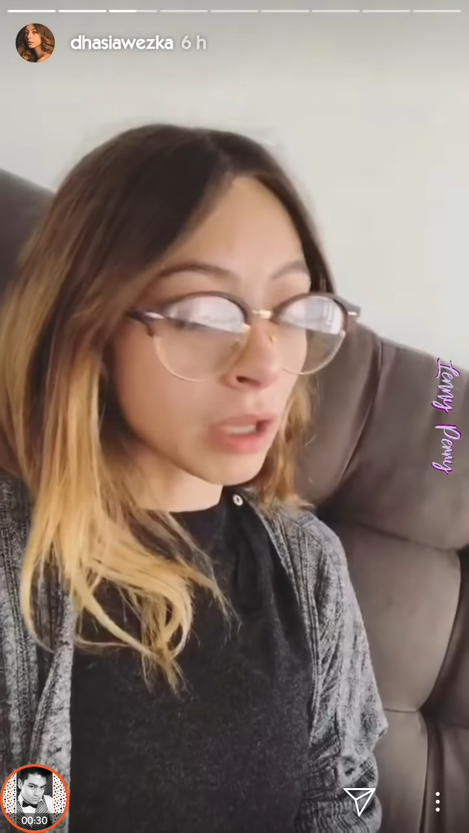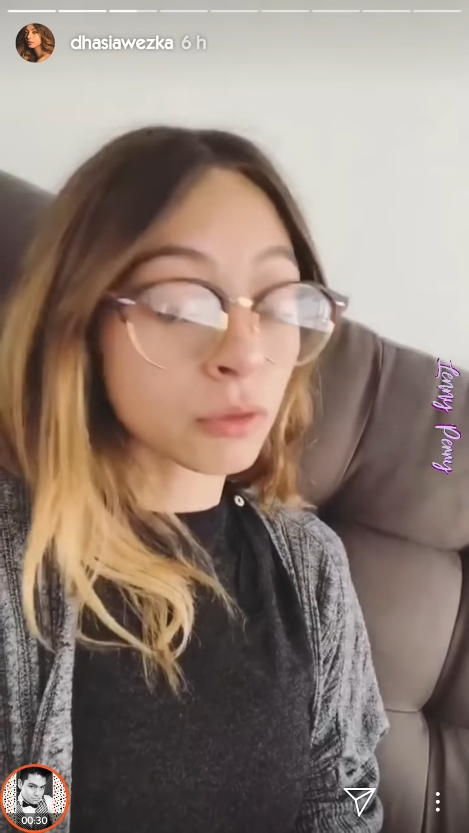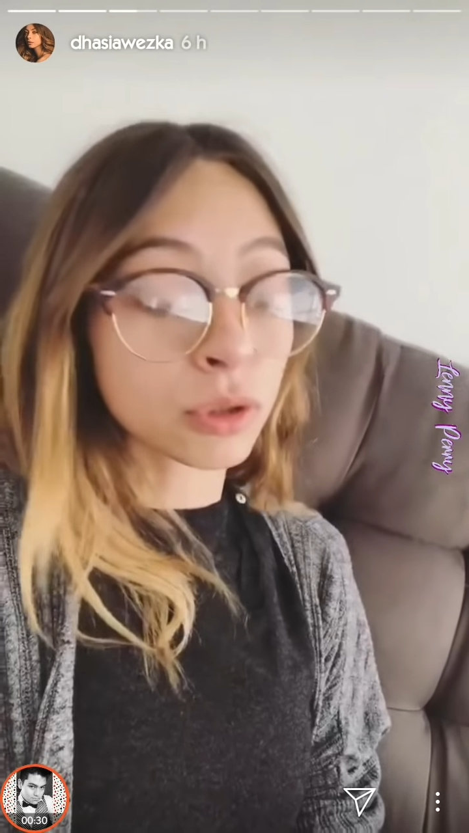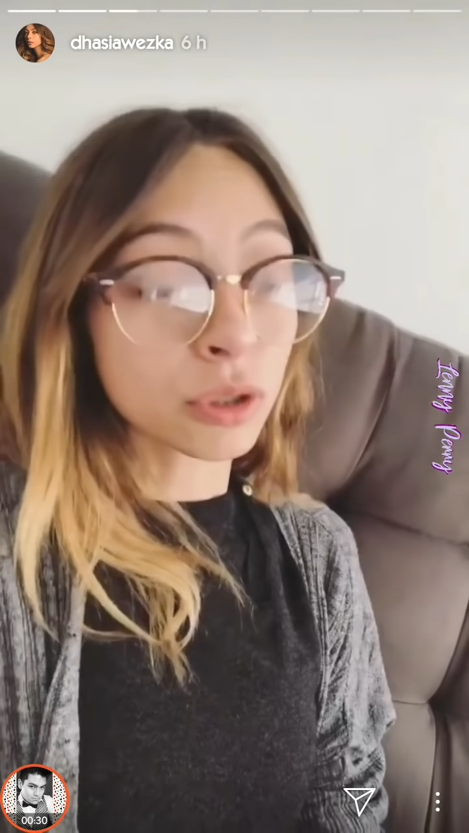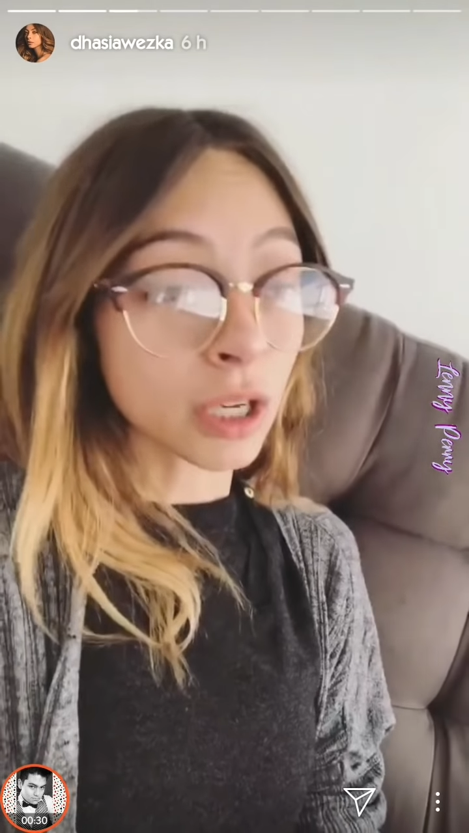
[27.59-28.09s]

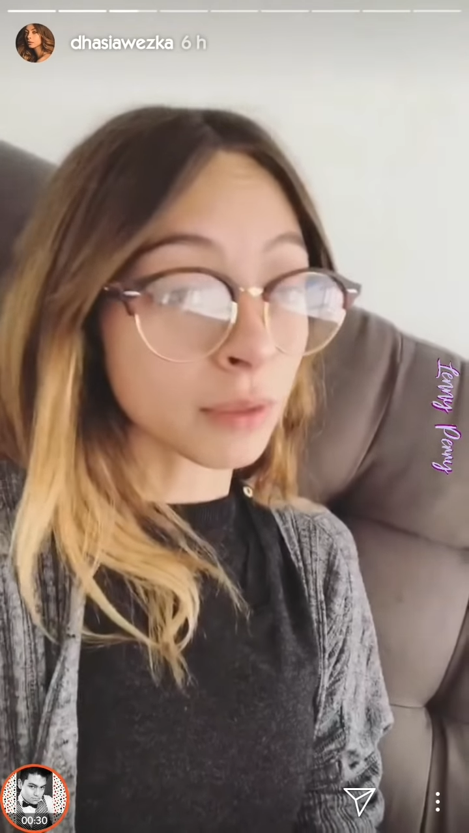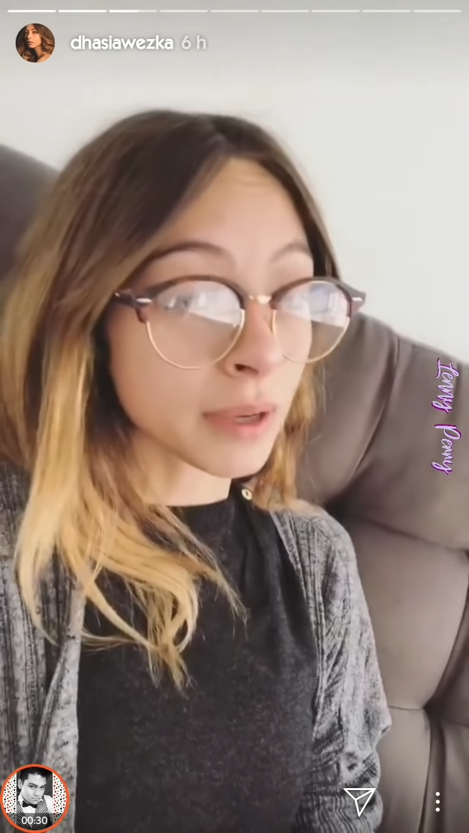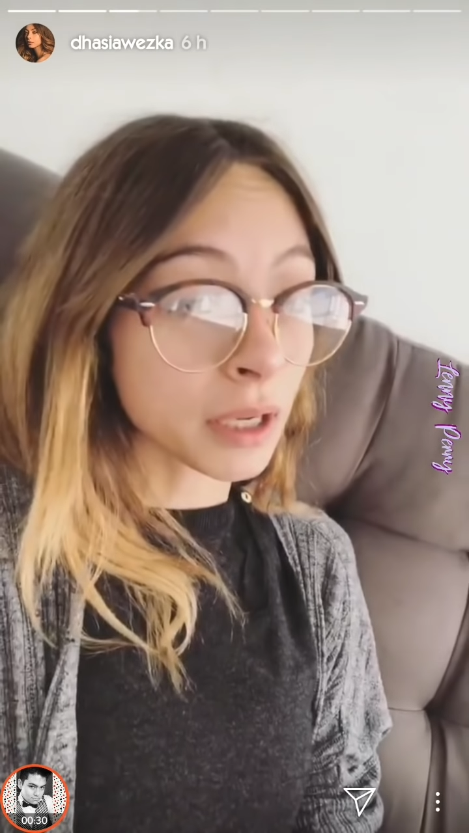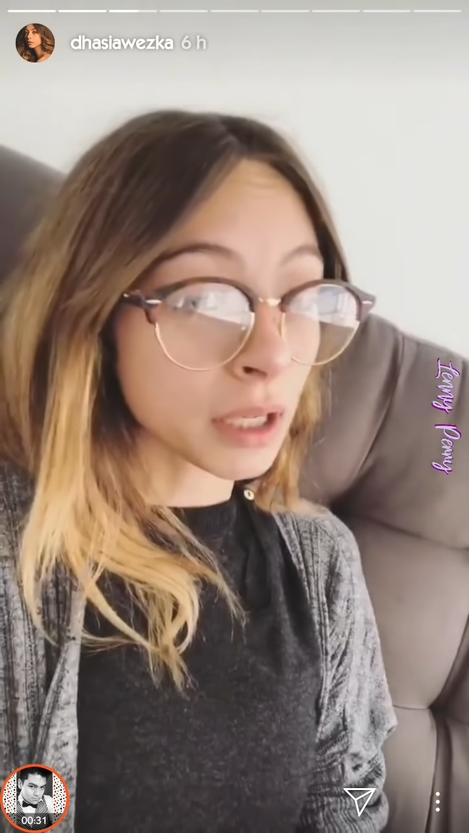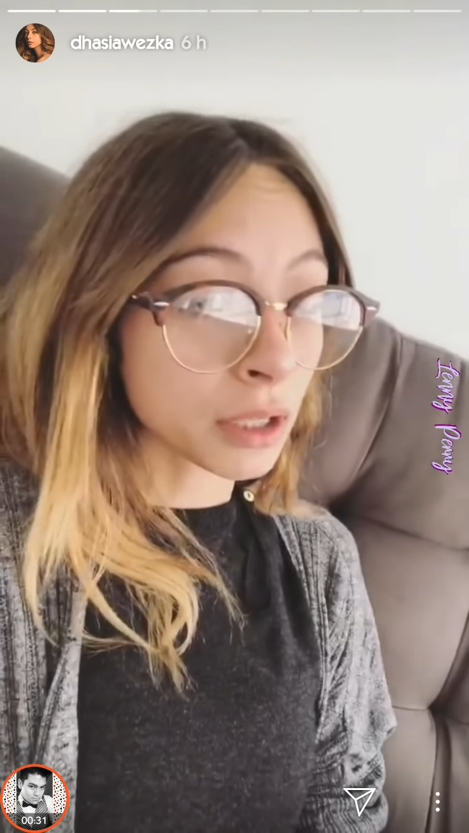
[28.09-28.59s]
a nuestros
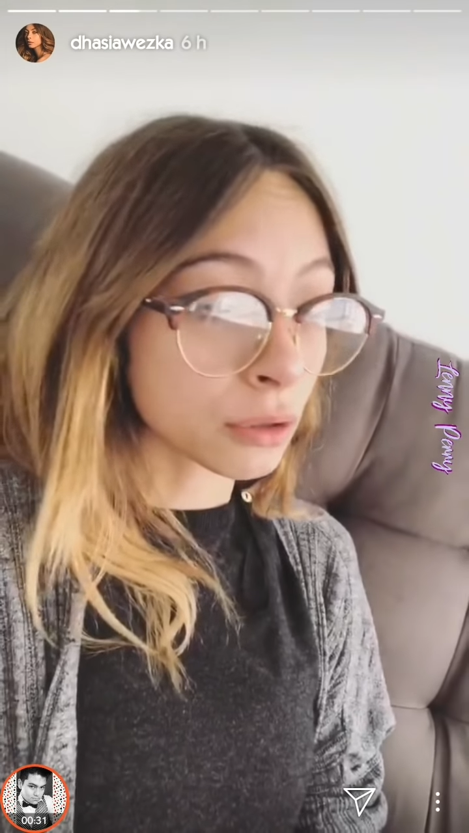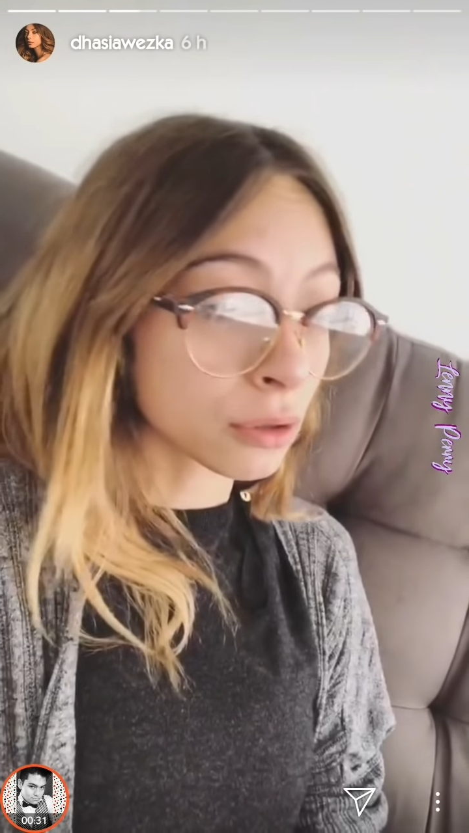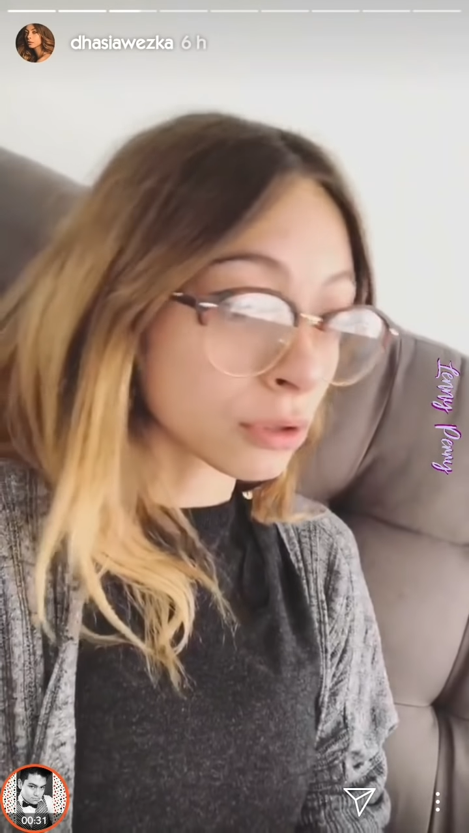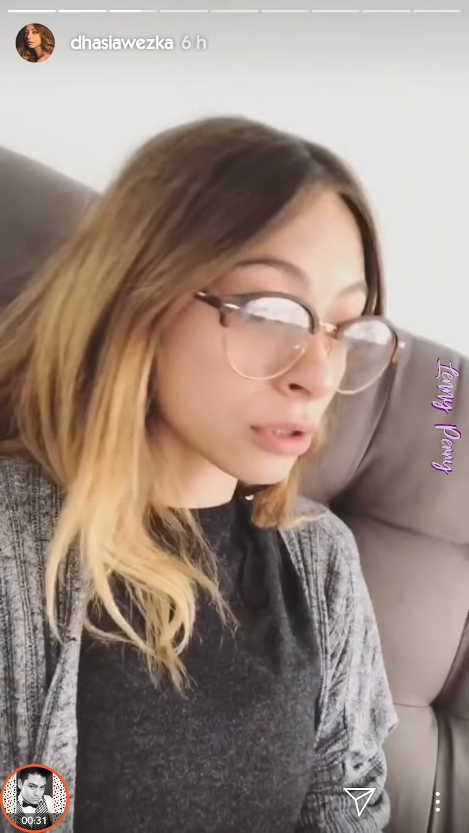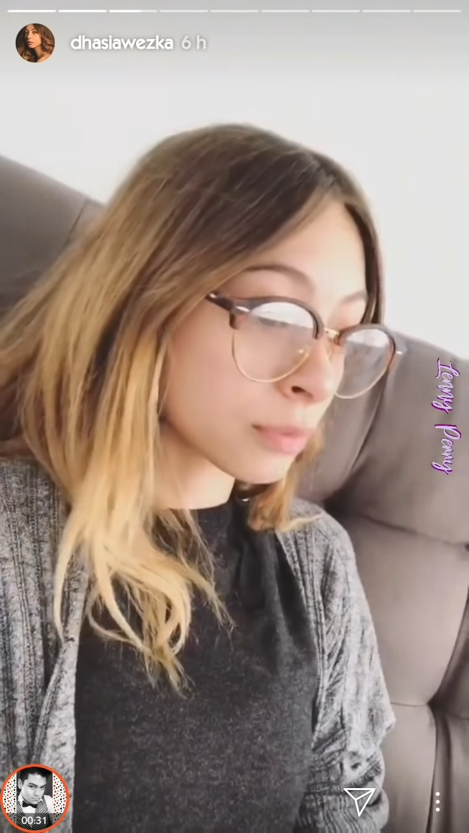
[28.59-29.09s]

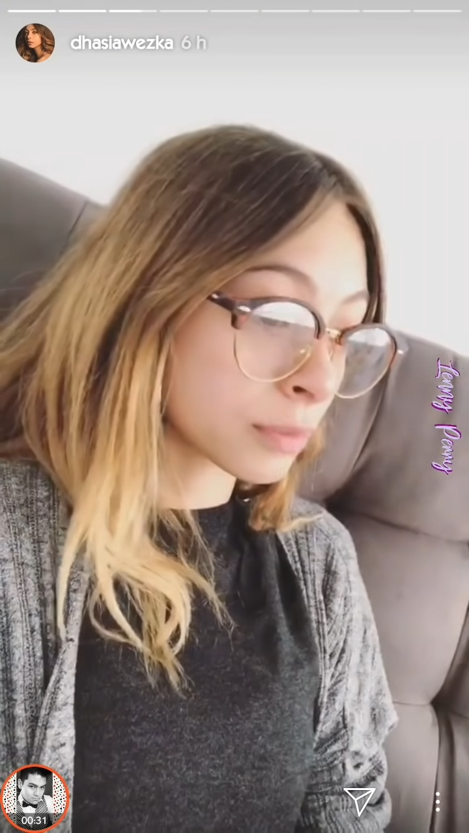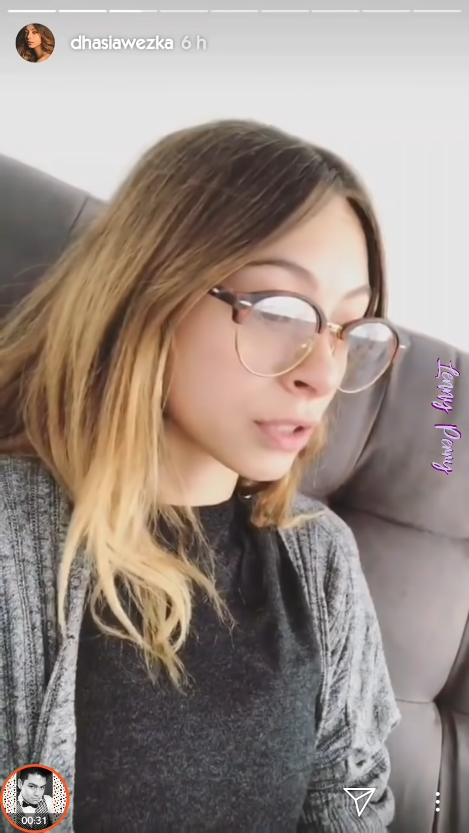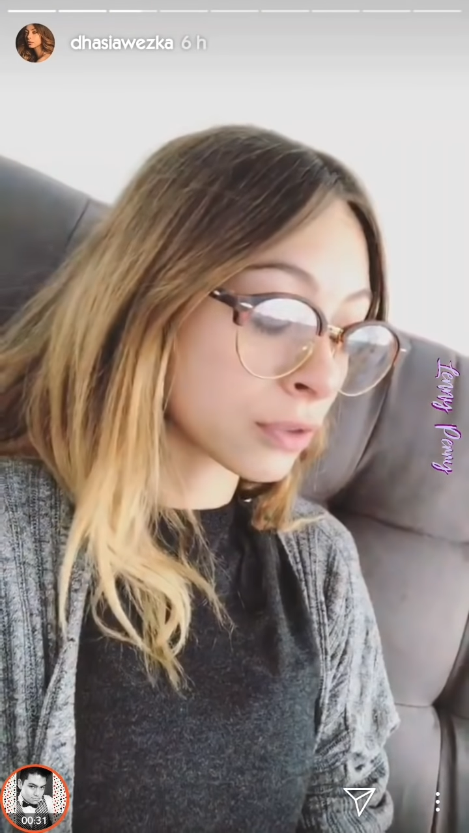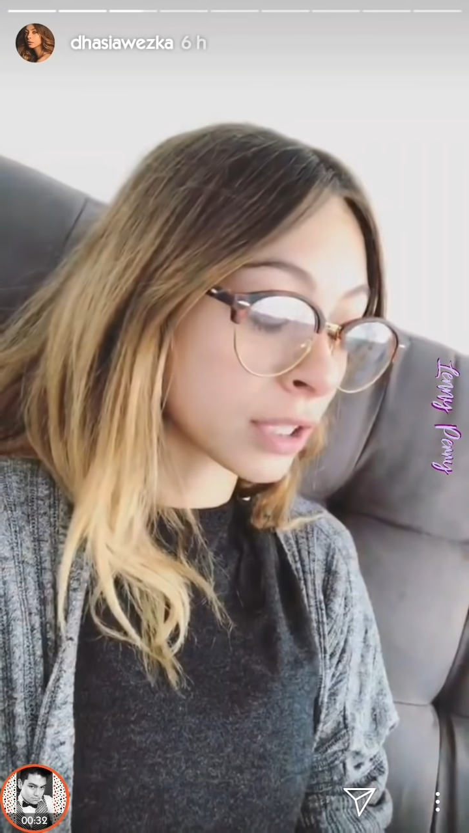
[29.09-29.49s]
animalitos,